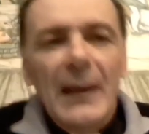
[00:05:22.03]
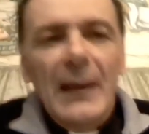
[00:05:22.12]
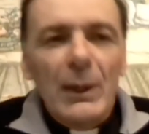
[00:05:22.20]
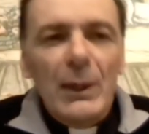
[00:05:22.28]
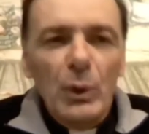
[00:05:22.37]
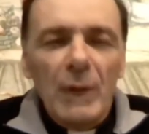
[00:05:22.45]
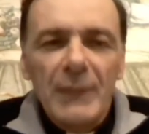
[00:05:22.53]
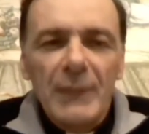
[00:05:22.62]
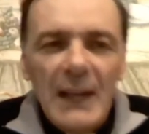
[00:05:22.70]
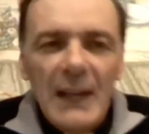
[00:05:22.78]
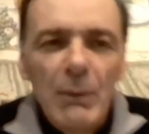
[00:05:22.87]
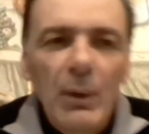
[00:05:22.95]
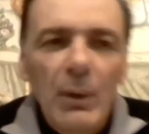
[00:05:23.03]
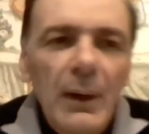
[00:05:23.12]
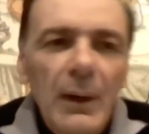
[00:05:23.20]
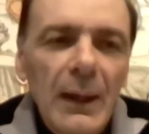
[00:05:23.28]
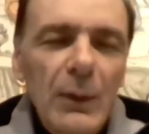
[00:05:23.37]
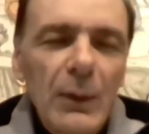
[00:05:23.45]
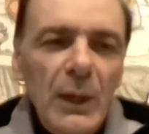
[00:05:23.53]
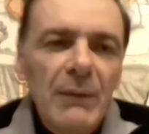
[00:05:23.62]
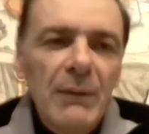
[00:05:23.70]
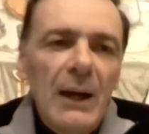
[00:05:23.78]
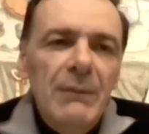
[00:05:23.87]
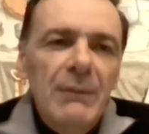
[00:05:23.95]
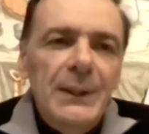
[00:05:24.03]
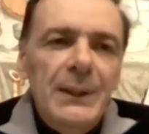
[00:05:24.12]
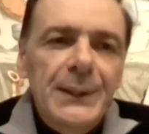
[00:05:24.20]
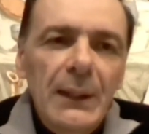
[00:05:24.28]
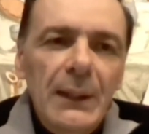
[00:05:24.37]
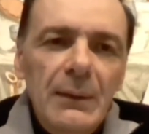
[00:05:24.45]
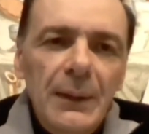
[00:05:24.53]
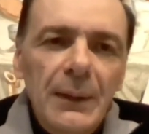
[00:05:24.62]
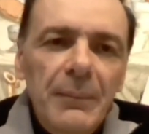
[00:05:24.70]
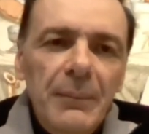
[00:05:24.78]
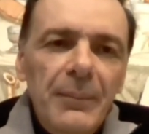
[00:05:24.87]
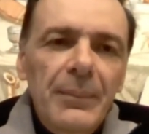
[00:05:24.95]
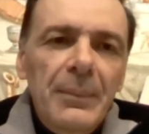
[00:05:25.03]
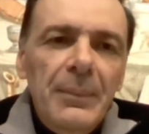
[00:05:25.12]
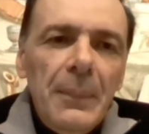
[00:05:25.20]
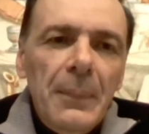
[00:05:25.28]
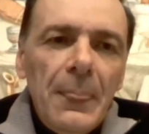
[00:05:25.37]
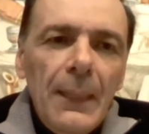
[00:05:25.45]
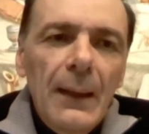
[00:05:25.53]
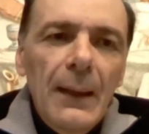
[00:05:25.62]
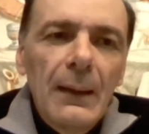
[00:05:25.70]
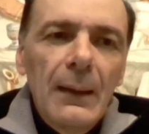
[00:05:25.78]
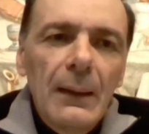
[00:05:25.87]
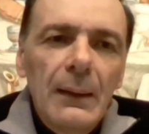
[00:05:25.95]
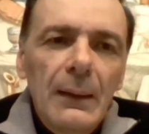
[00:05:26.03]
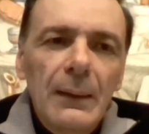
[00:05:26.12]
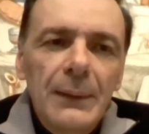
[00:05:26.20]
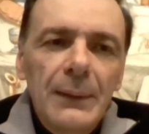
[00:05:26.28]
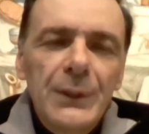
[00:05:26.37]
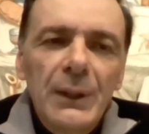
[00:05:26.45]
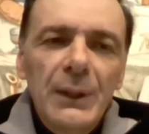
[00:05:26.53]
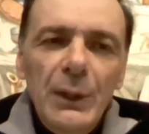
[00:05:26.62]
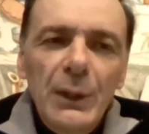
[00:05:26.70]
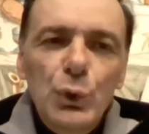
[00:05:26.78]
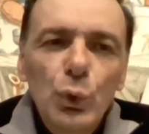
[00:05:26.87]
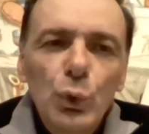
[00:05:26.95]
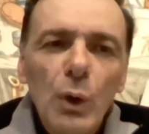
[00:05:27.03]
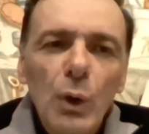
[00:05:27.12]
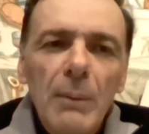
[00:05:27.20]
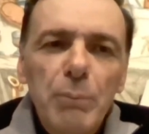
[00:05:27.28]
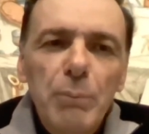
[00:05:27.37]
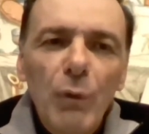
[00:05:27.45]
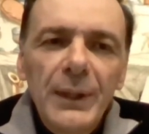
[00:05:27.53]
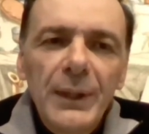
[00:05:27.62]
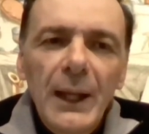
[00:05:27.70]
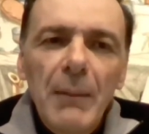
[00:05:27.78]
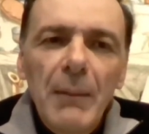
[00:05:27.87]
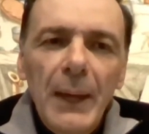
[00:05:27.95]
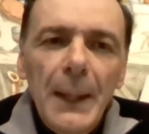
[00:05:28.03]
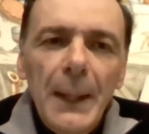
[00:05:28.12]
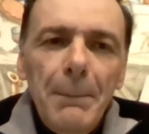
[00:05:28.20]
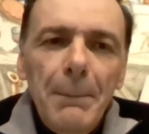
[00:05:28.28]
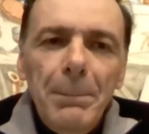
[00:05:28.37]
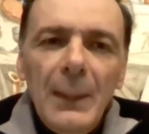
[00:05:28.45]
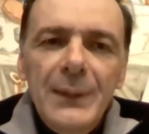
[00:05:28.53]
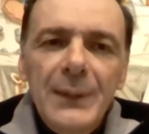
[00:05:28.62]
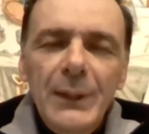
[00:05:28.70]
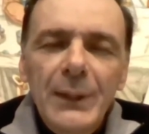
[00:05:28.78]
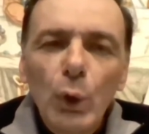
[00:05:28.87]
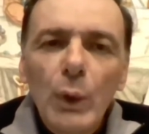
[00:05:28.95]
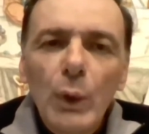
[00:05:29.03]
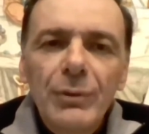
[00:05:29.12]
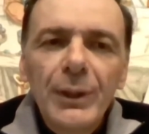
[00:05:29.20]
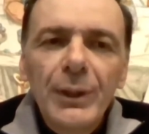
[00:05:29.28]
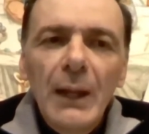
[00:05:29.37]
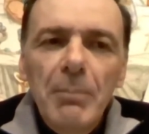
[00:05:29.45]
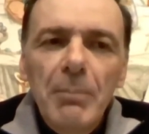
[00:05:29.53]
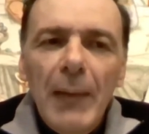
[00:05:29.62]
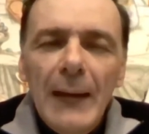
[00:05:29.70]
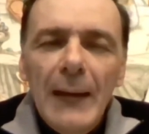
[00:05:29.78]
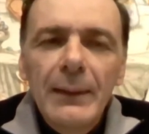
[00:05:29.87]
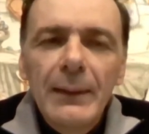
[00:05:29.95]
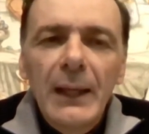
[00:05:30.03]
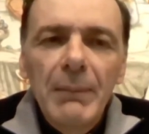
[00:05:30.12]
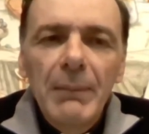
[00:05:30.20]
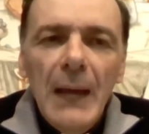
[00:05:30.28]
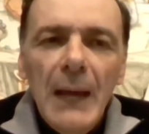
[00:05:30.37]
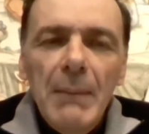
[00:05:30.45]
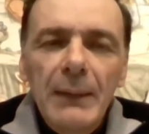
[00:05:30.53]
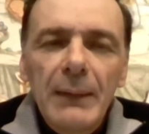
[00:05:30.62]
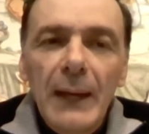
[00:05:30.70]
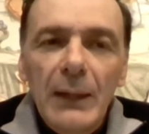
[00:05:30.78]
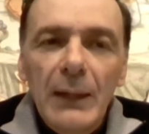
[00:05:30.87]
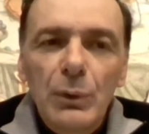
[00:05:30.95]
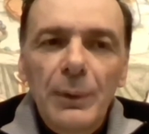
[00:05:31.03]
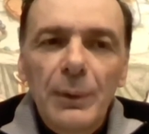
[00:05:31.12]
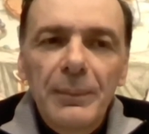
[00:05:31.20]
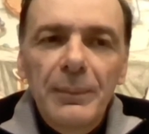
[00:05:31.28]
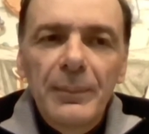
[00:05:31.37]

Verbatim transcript: Ecco, allora veniamo allora ai, ai versetti. Dice, nessuno può venire a me se non lo attira il Padre che mi ha mandato.